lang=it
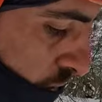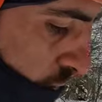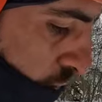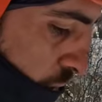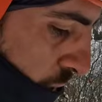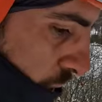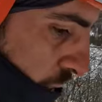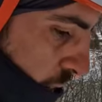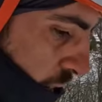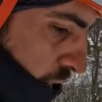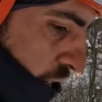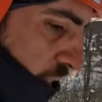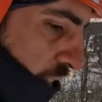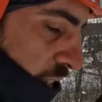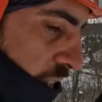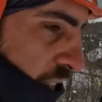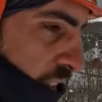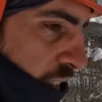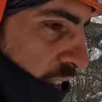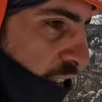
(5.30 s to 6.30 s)
sul mio
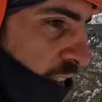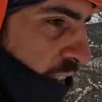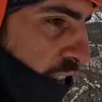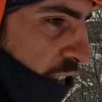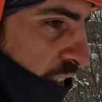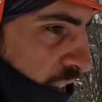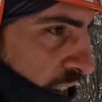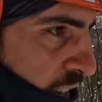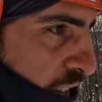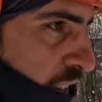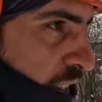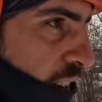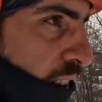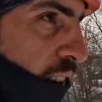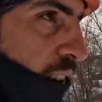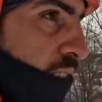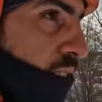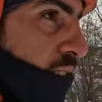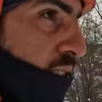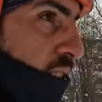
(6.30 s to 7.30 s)
canale
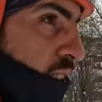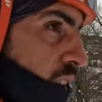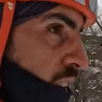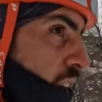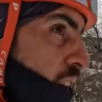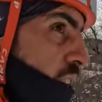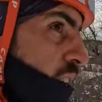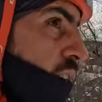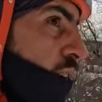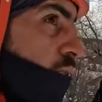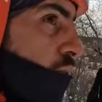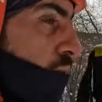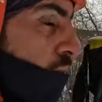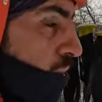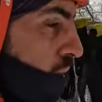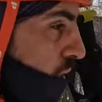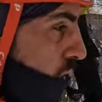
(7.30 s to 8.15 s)
Oggi un